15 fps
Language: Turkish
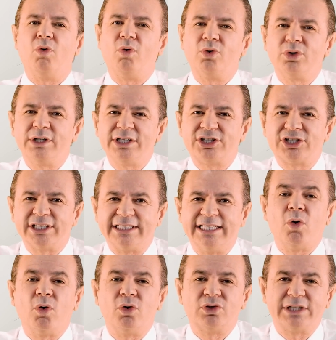Onun için
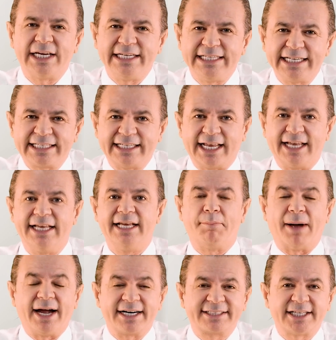özellikle
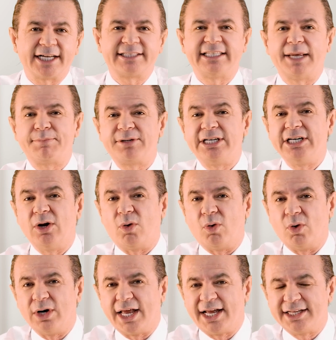bağırsak tepkili
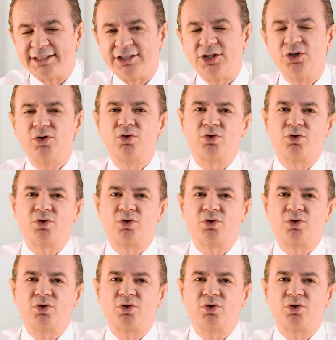olan